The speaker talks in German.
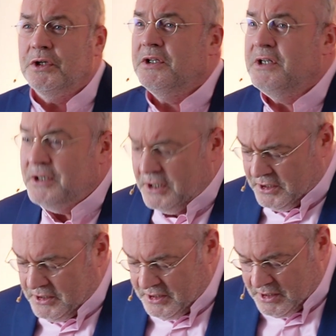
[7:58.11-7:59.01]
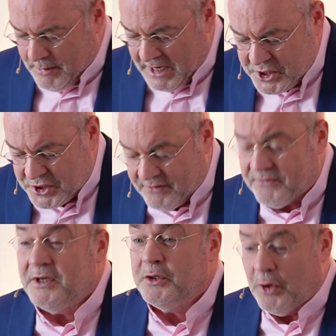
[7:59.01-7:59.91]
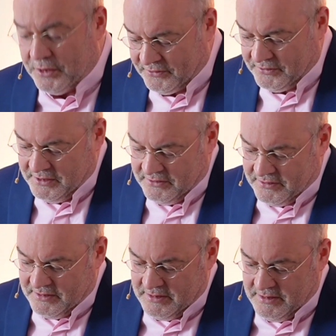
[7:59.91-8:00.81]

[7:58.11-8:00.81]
in Kirchen, in Gemeinschaften, in Gottesdiensten.